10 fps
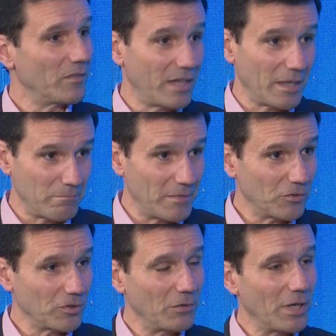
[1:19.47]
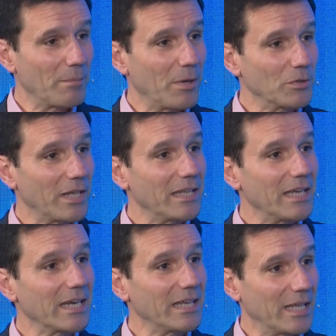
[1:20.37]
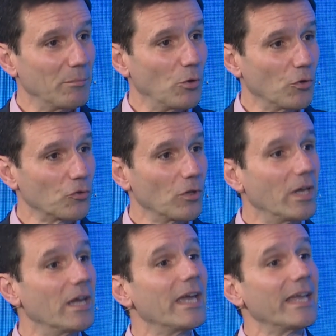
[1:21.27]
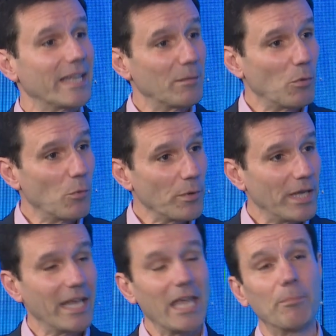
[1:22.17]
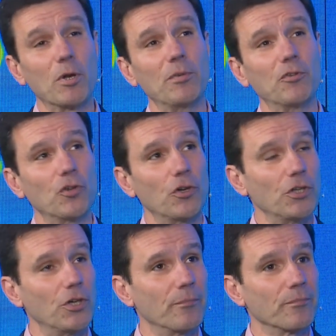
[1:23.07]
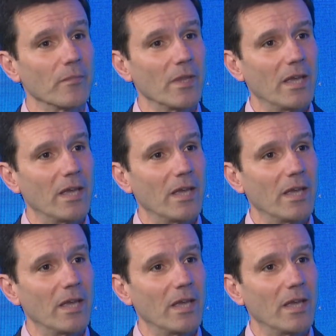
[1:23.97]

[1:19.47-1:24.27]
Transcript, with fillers: Así que eso te da una pauta de que estamos, estamos muy bien. Es promisorio